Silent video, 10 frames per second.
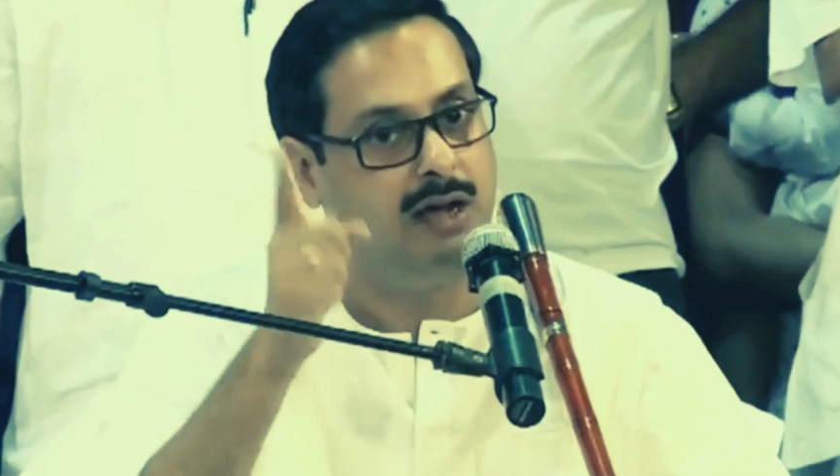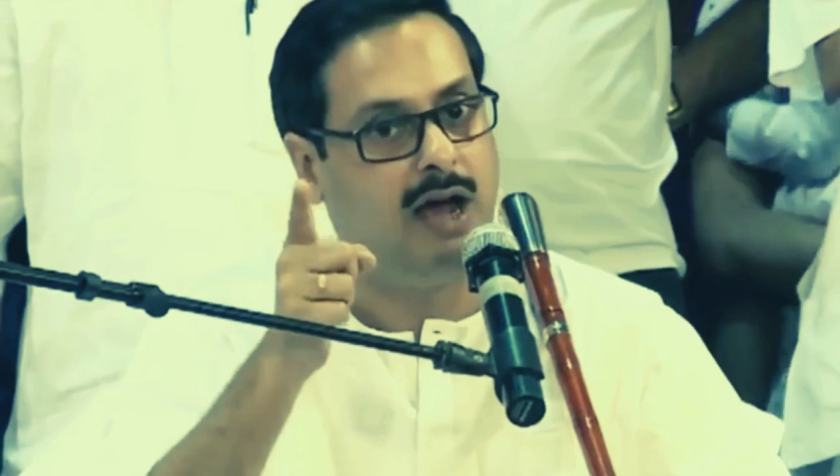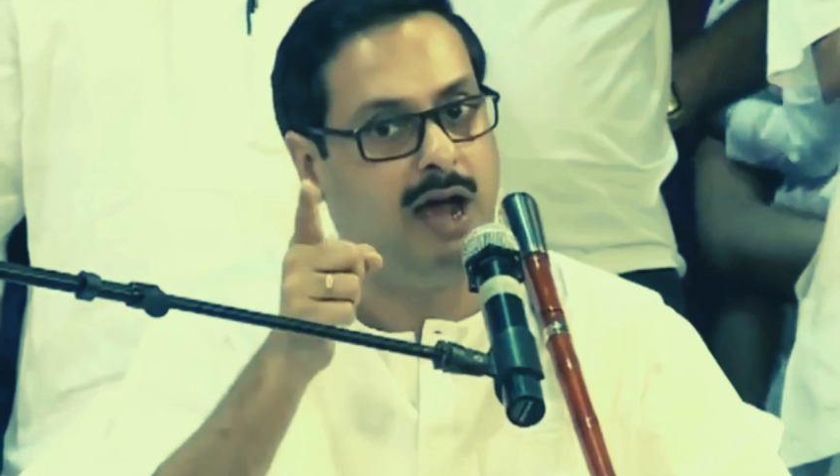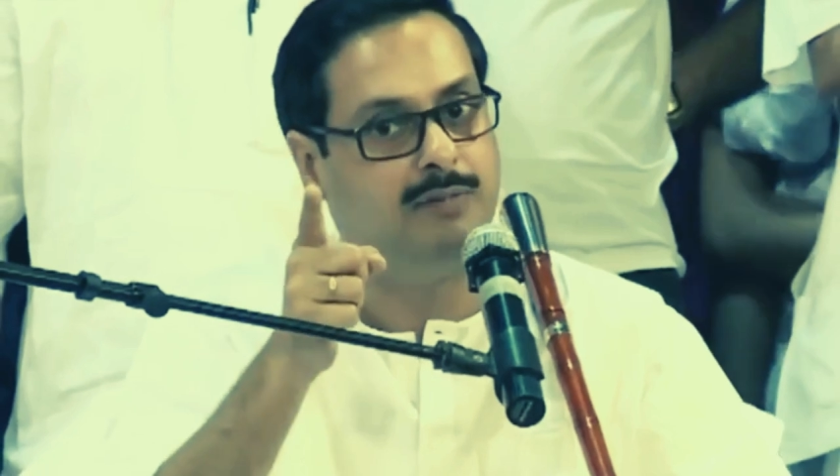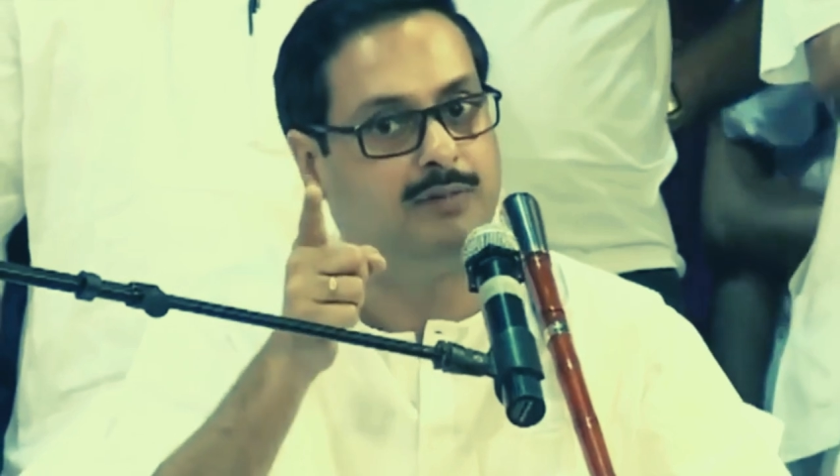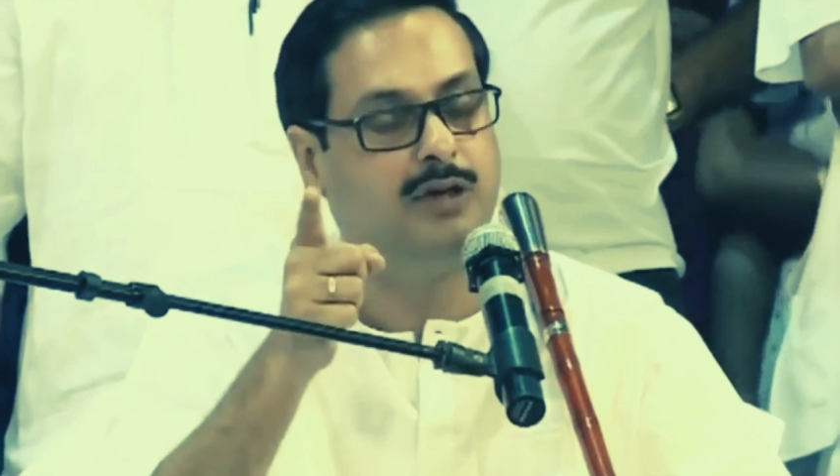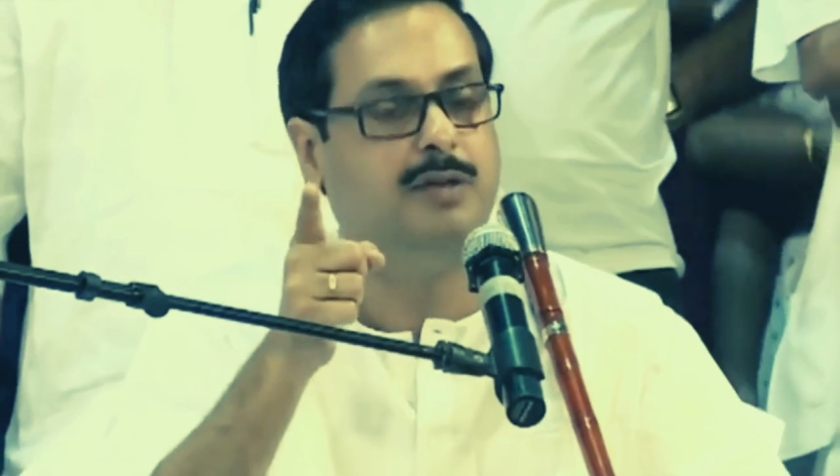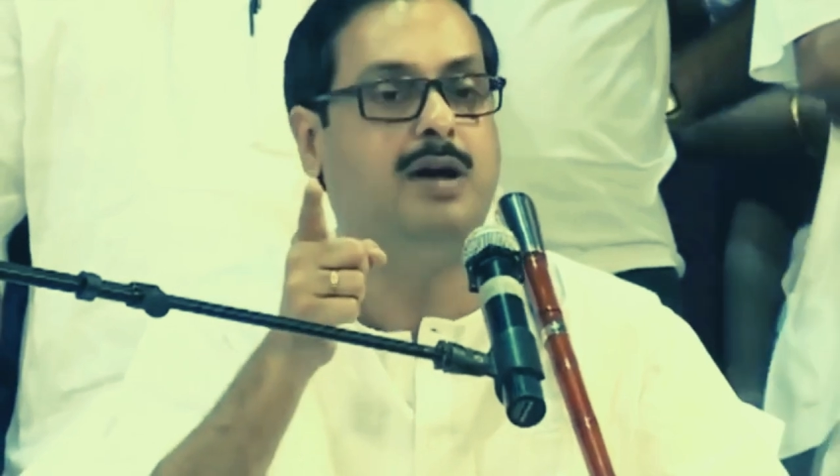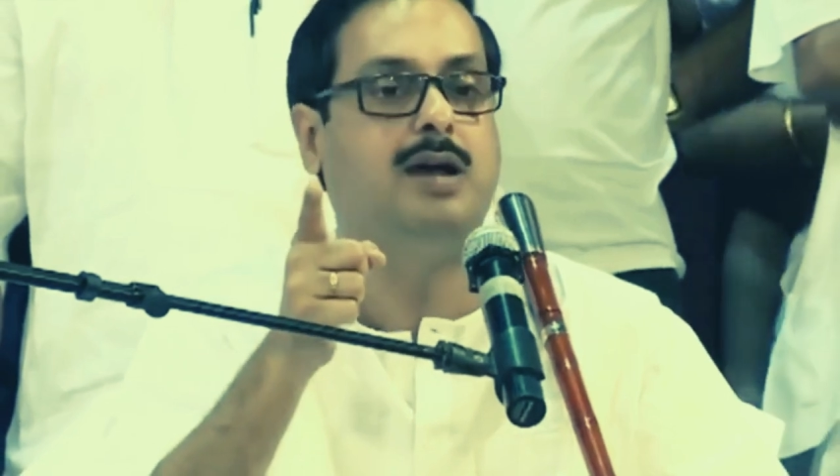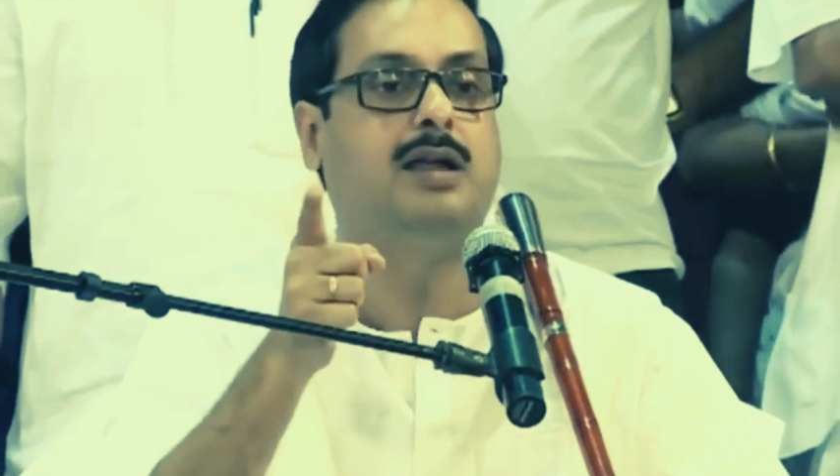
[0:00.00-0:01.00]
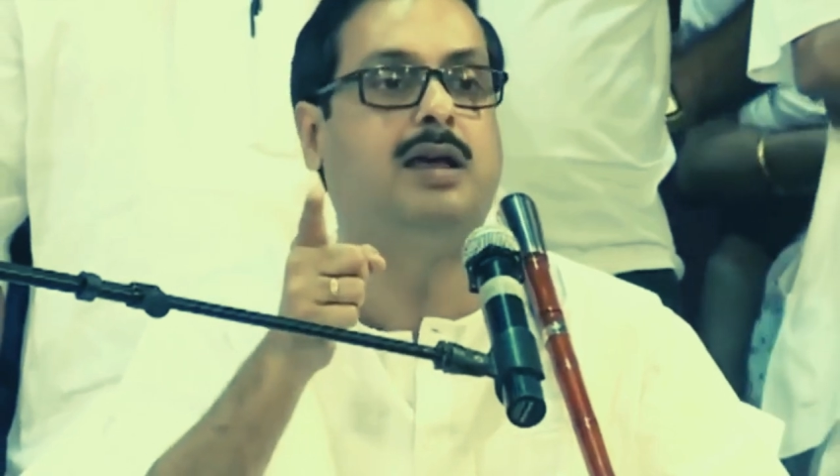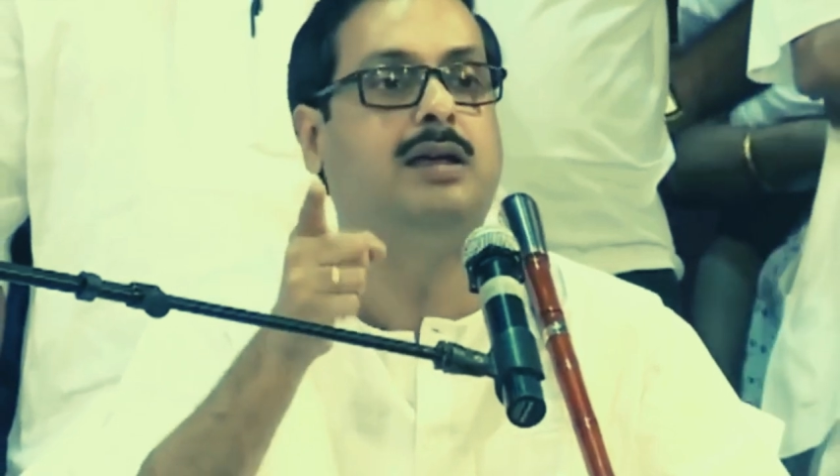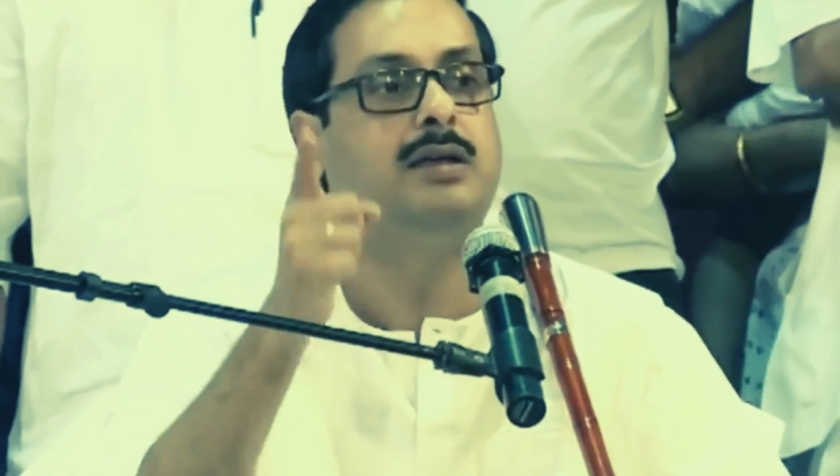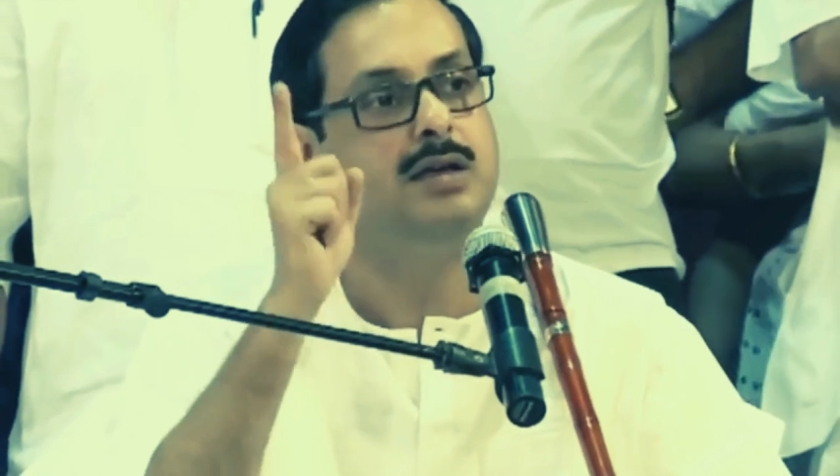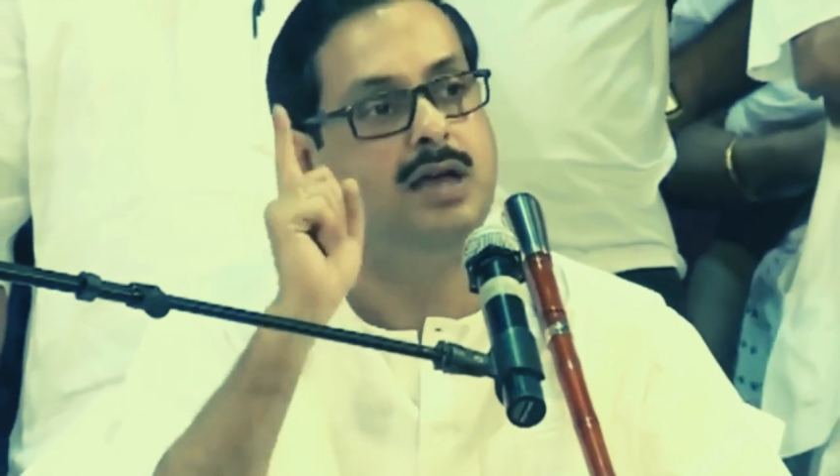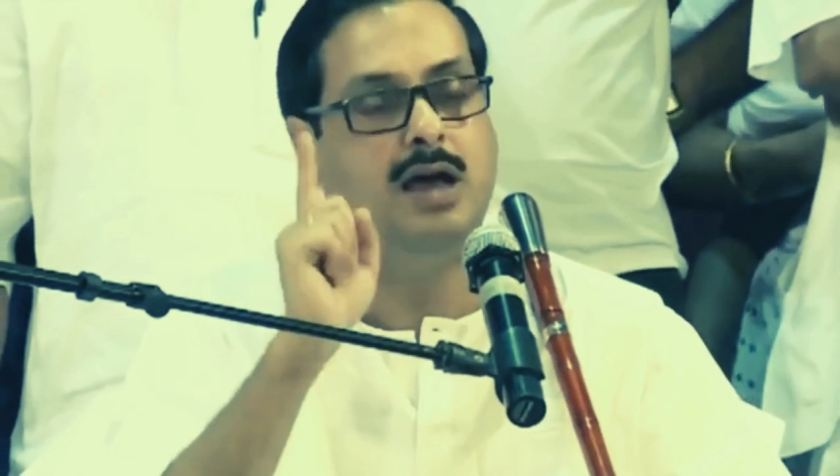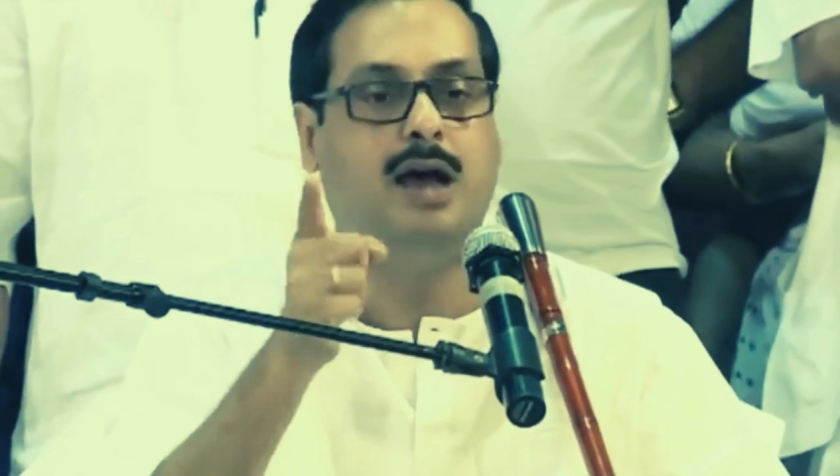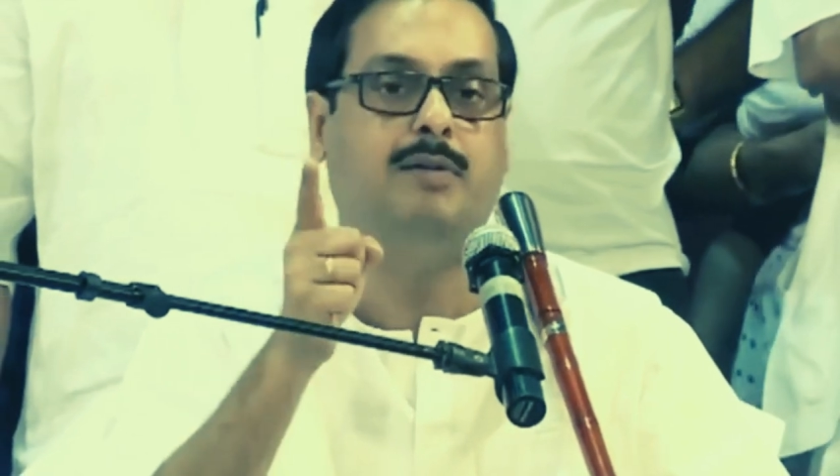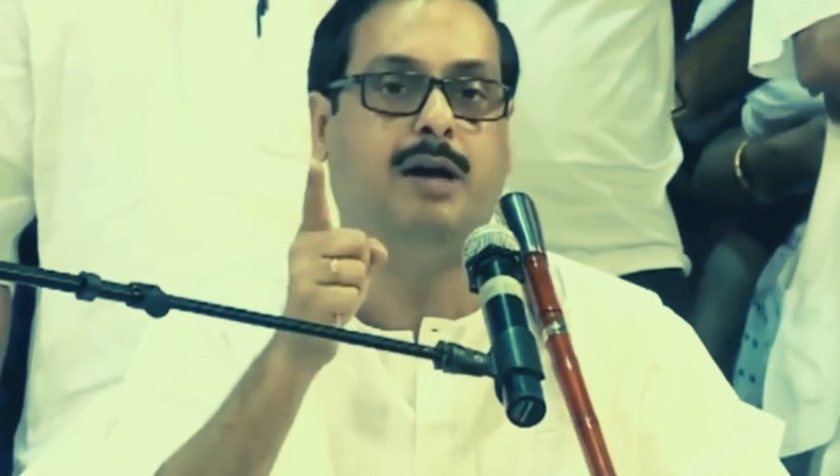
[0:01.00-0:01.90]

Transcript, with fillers: आपको ही मांगना है हम